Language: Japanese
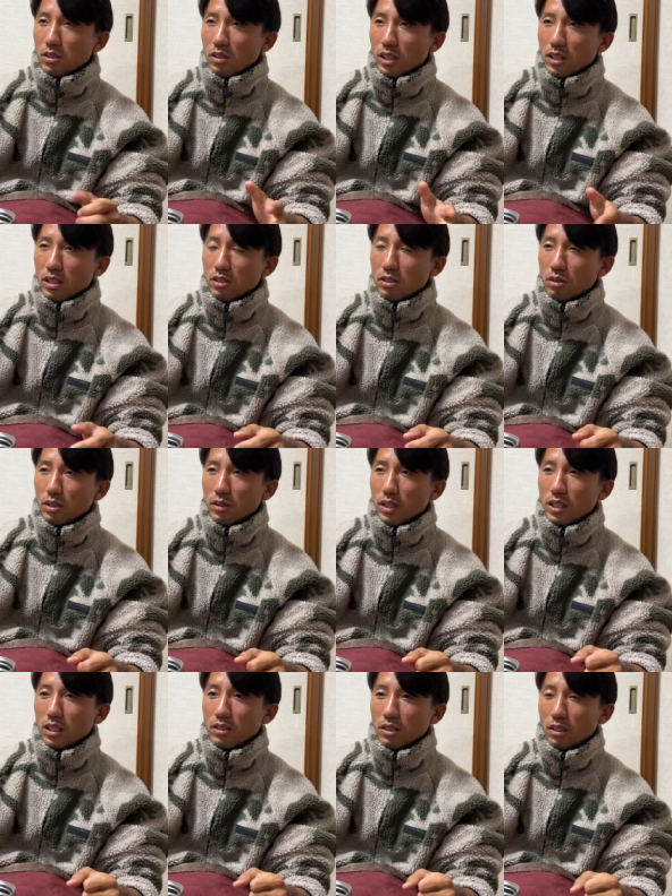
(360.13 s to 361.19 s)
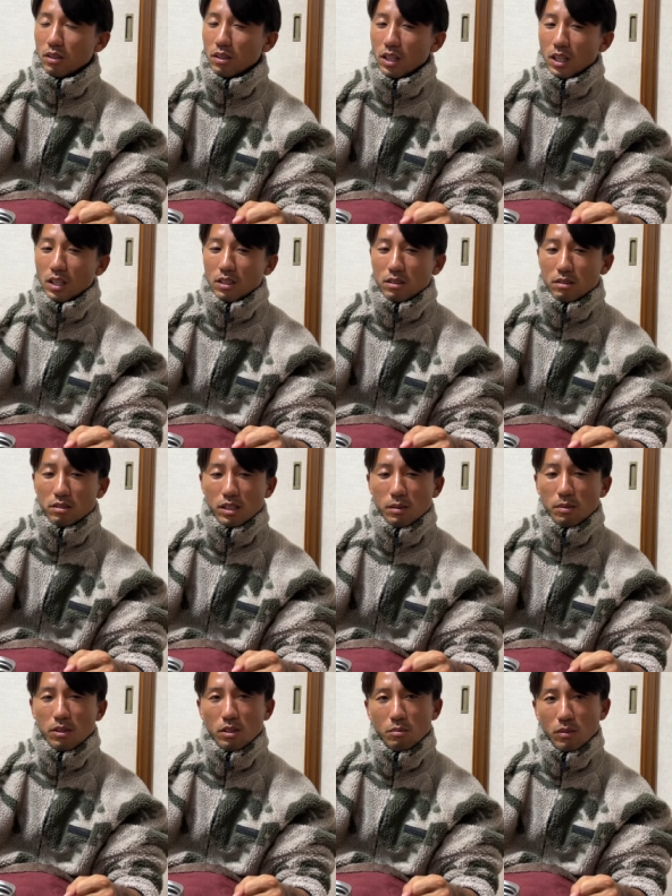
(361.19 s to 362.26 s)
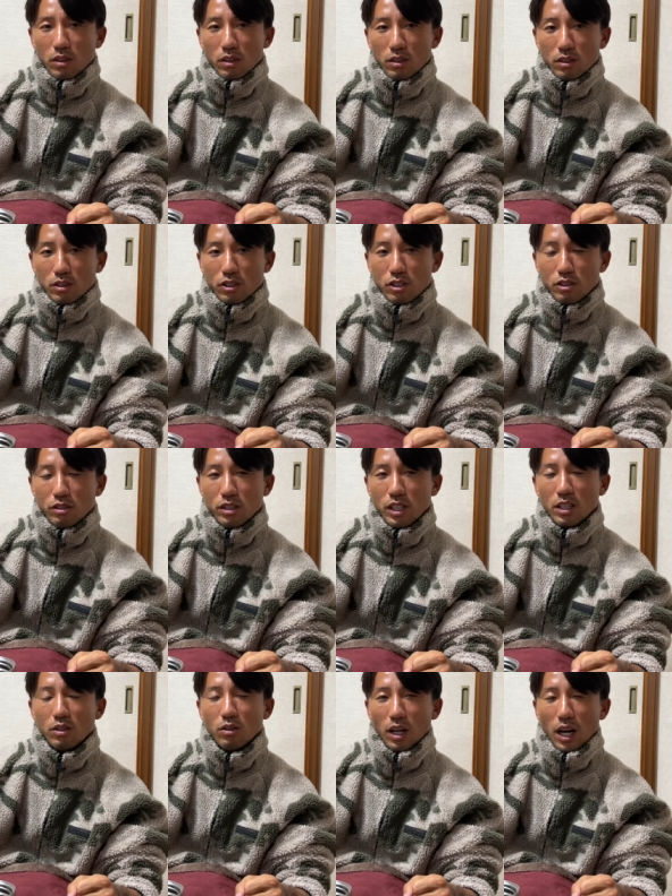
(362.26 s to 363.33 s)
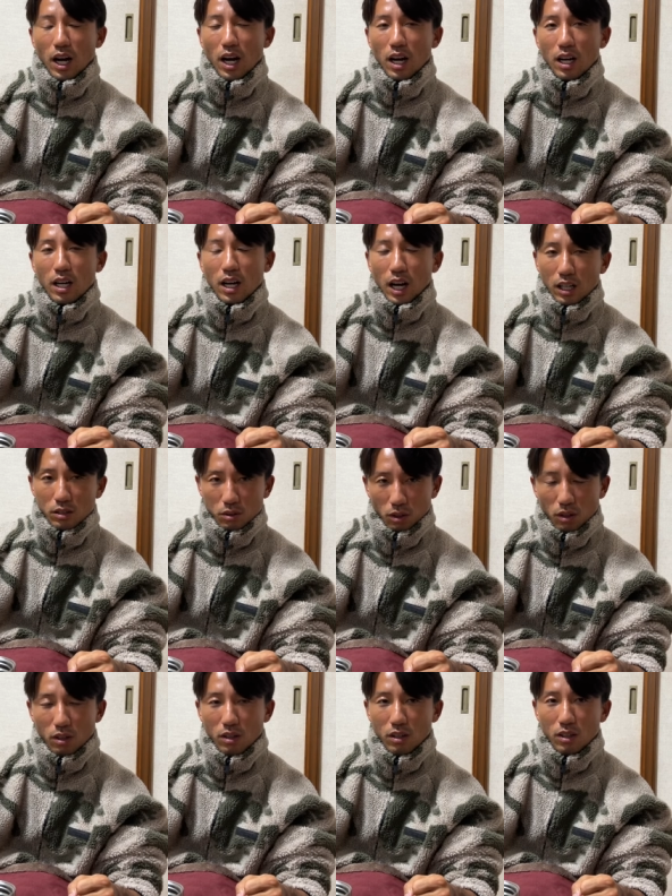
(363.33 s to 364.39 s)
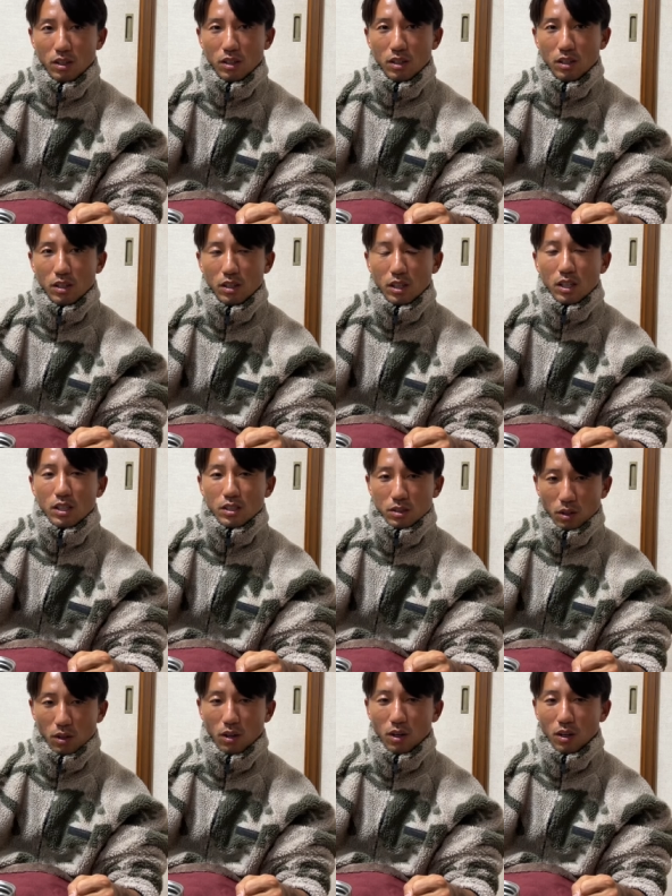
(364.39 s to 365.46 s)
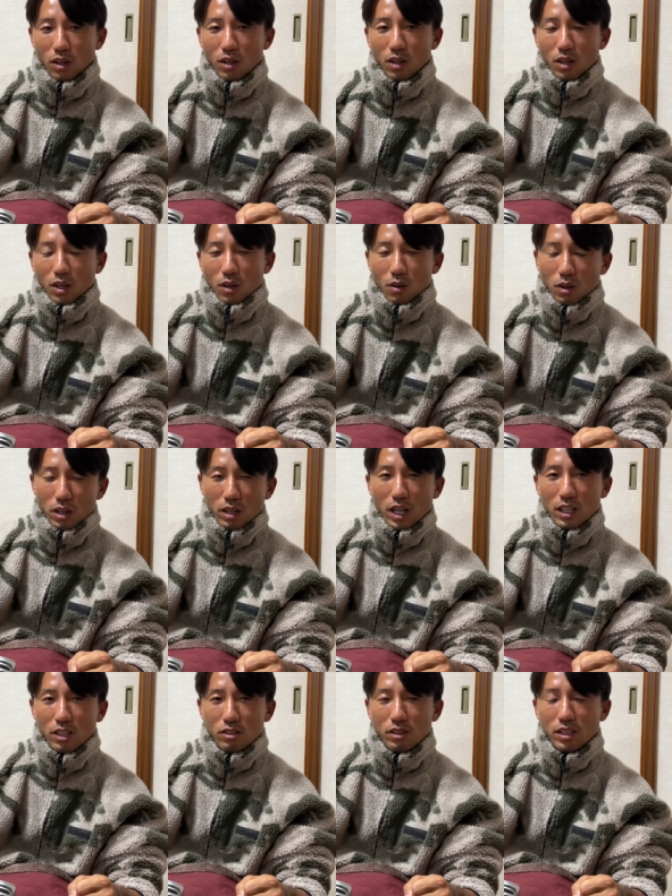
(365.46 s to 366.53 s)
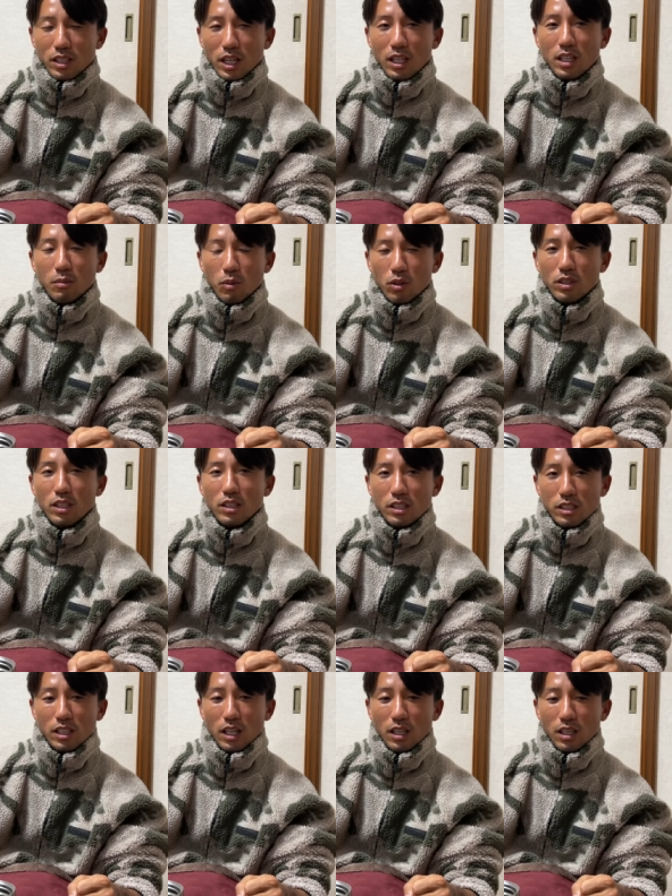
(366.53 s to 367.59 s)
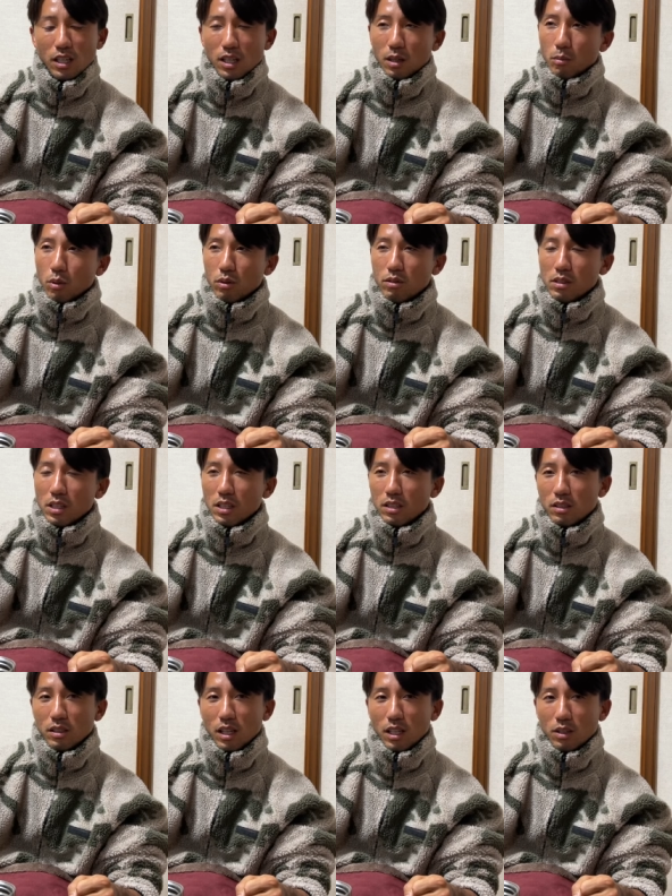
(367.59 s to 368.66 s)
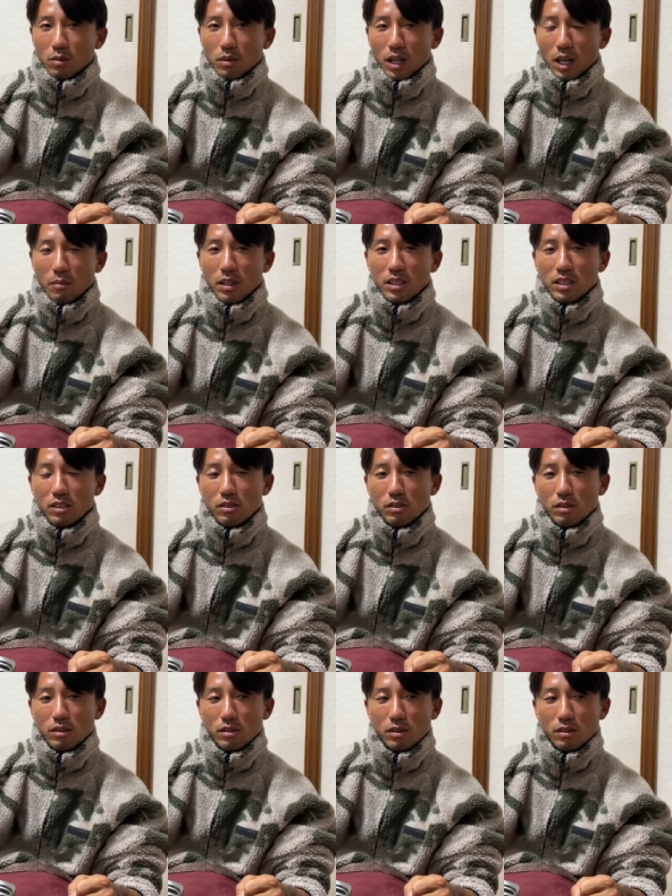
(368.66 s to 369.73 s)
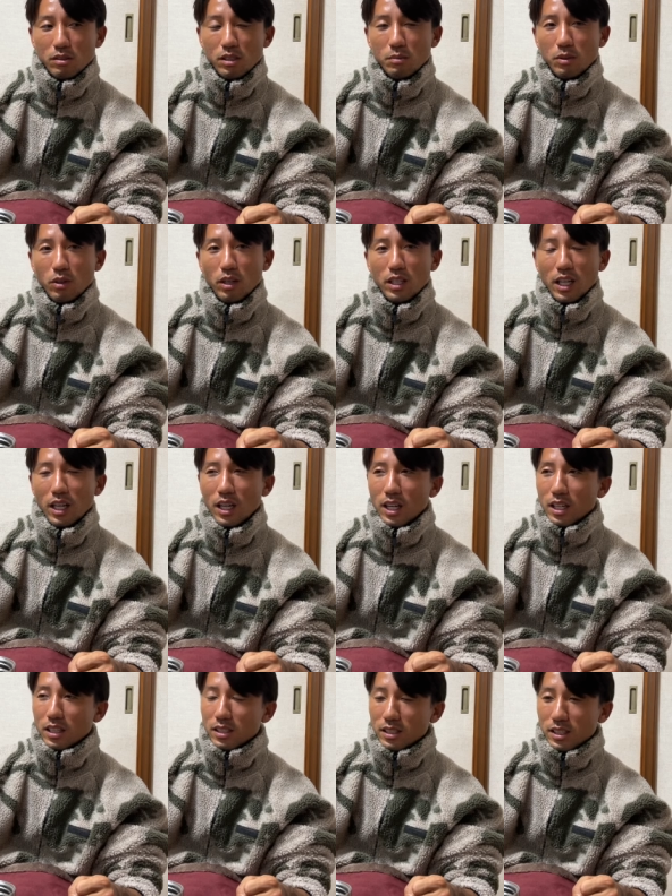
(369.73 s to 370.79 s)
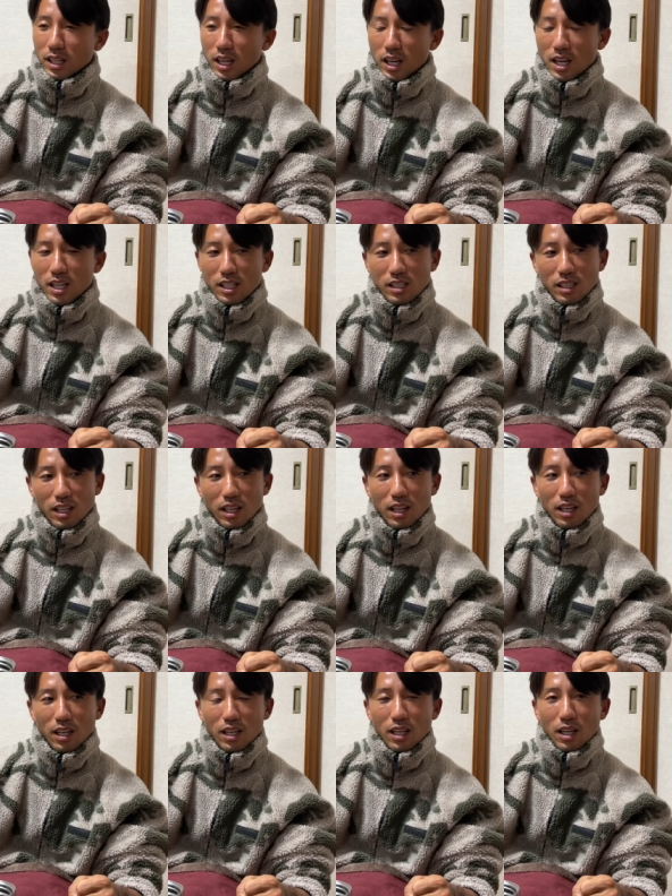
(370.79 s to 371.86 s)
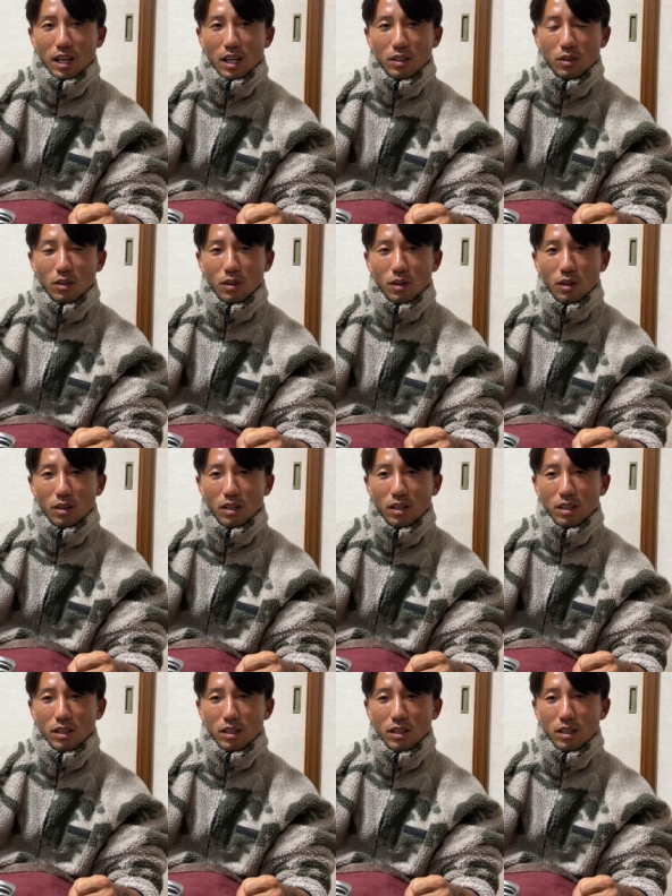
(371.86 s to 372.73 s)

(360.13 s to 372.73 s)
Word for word: りをやってる人に言われたんですけど、釣り人も熟練度があると。そう。これはね、ちょっと意外な盲点でした。僕はね、あの、浜にいる釣り人はね、全員ね、あの、